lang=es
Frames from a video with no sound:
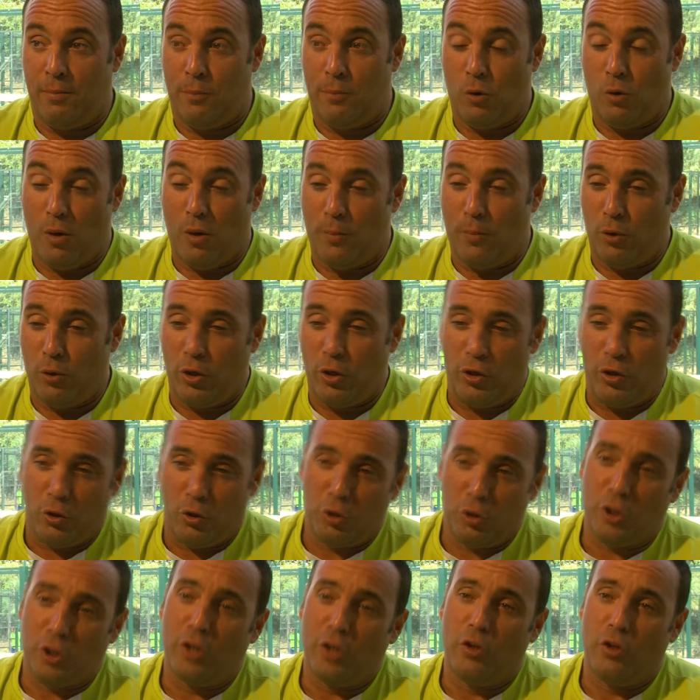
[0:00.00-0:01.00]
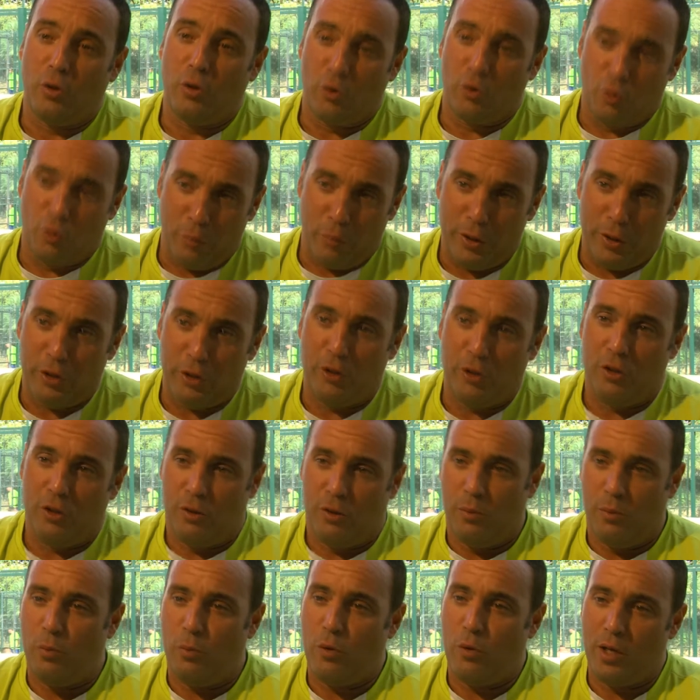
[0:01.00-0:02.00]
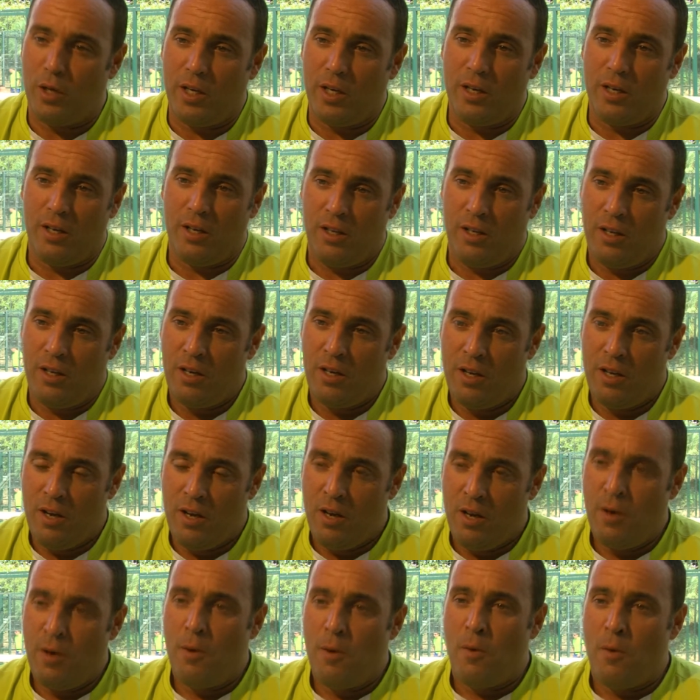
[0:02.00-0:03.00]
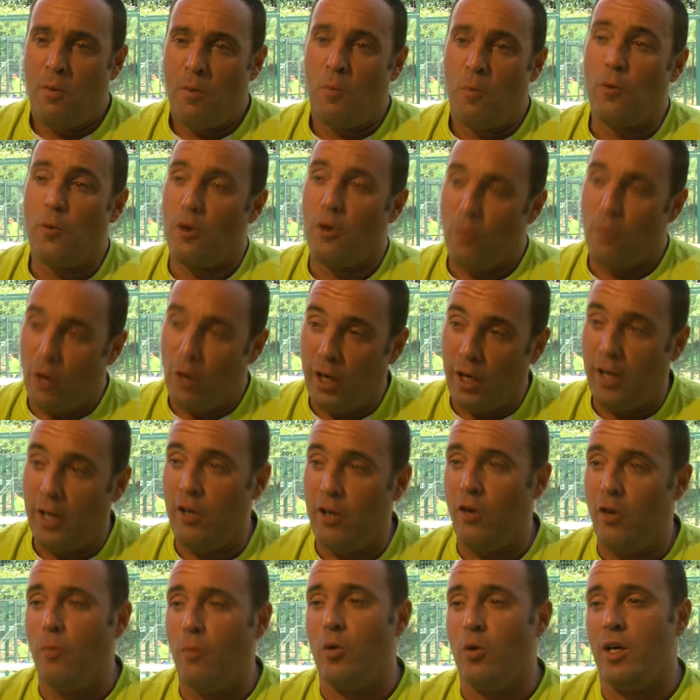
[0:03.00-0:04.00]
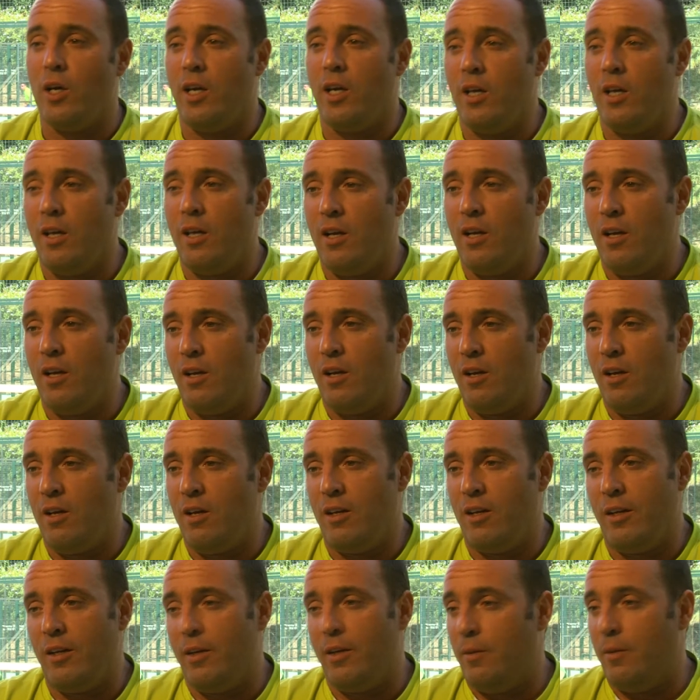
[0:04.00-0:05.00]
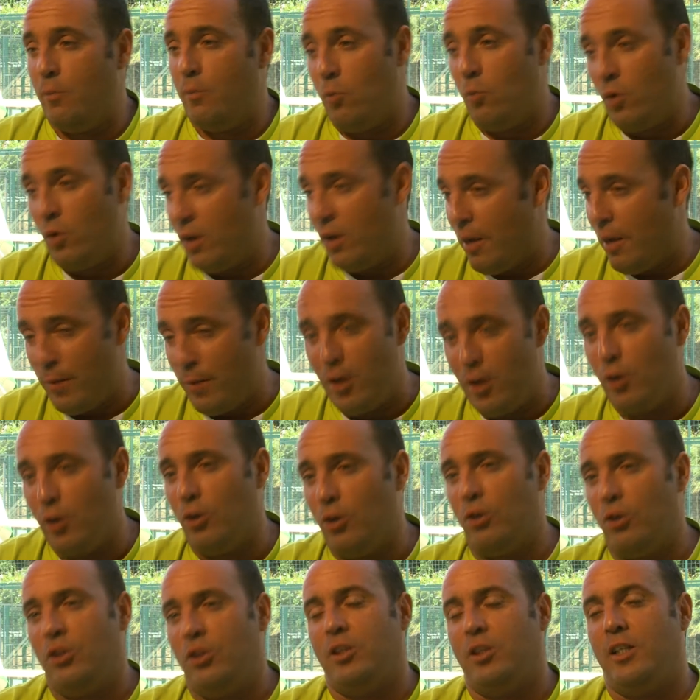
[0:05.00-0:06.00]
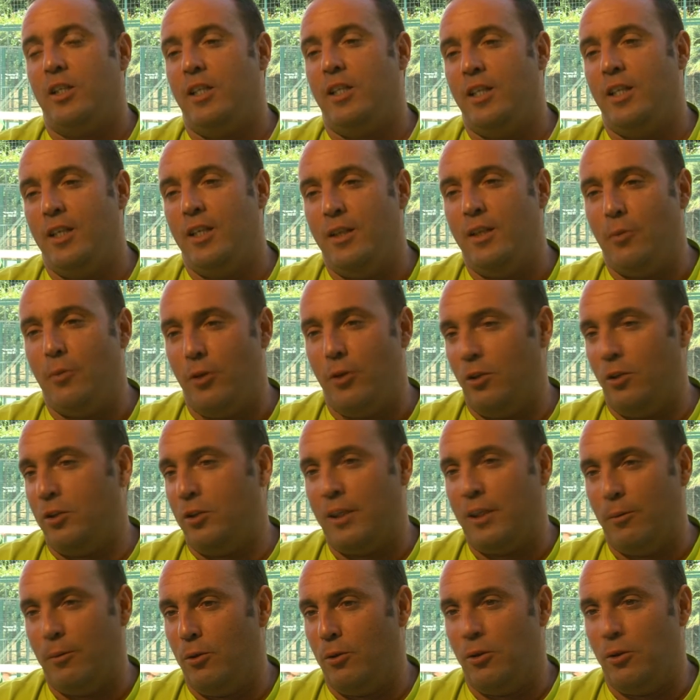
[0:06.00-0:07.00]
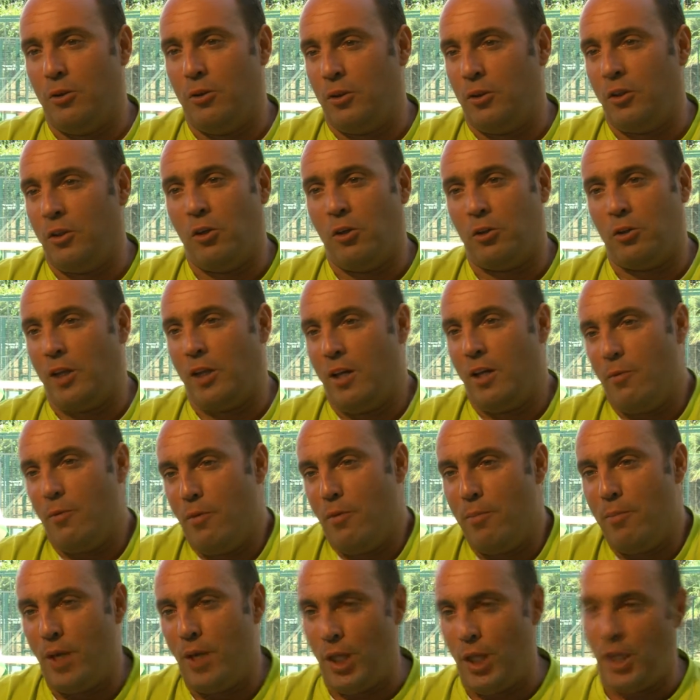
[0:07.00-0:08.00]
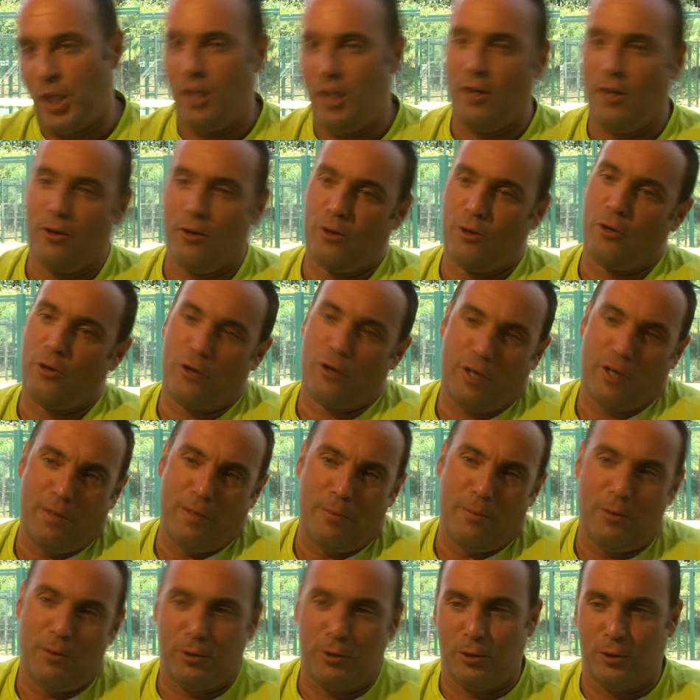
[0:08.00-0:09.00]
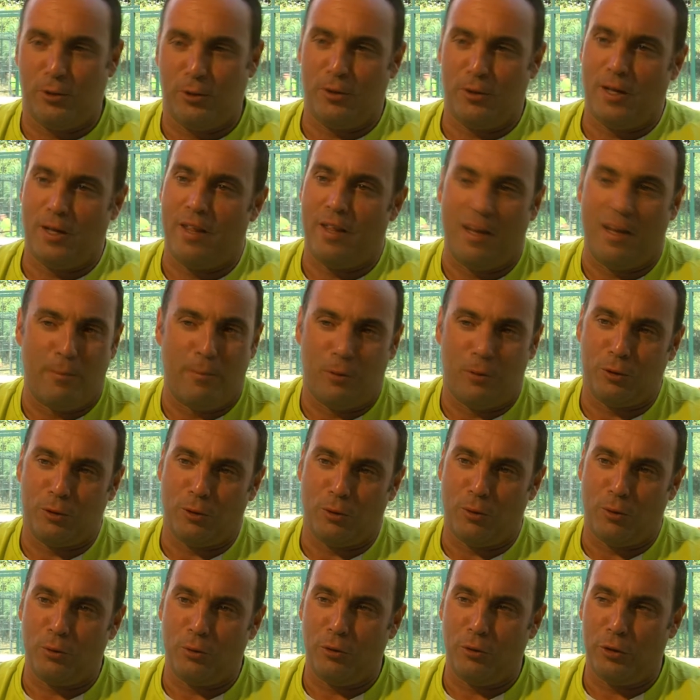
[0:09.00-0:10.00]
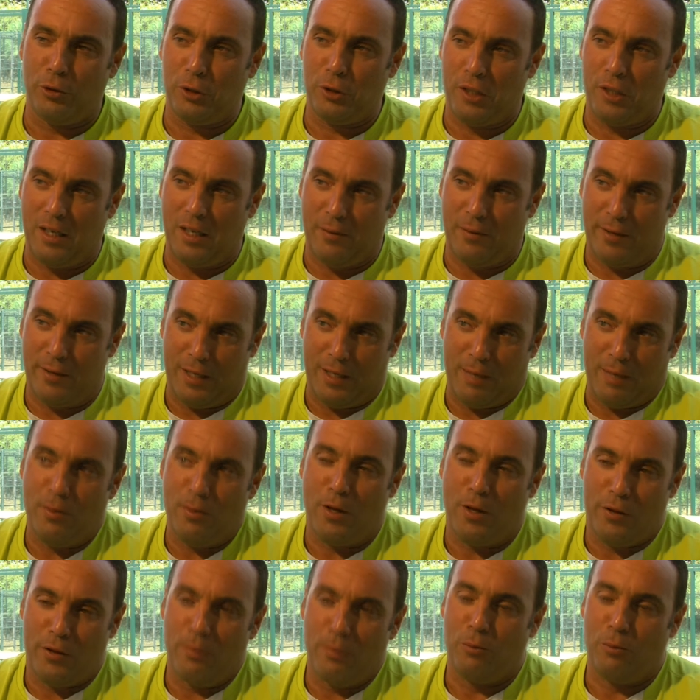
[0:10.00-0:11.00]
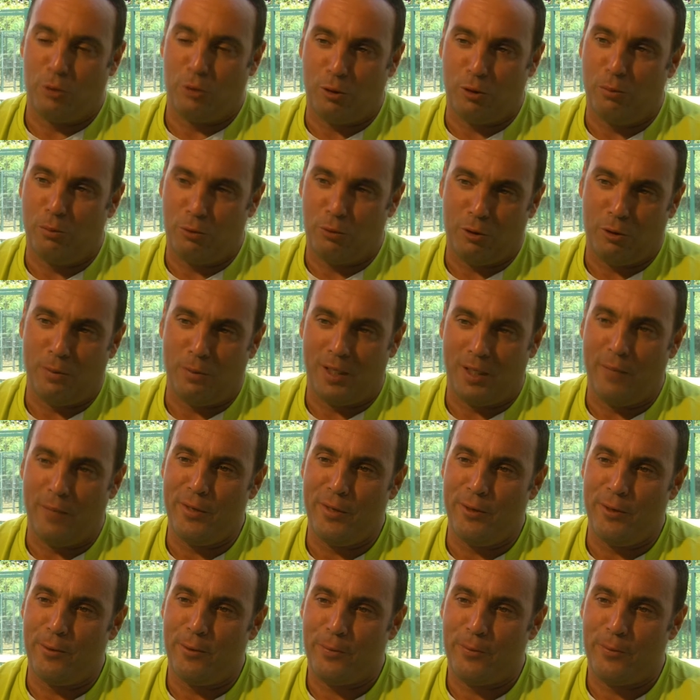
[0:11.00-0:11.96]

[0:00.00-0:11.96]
poco a poco he ido consiguiendo un grupito muy, homogéneo, muy, muy amigos y bueno, estamos, o salimos en bici o corremos o nadamos todos juntos y la verdad que me lo hacen mucho, mucho más ameno.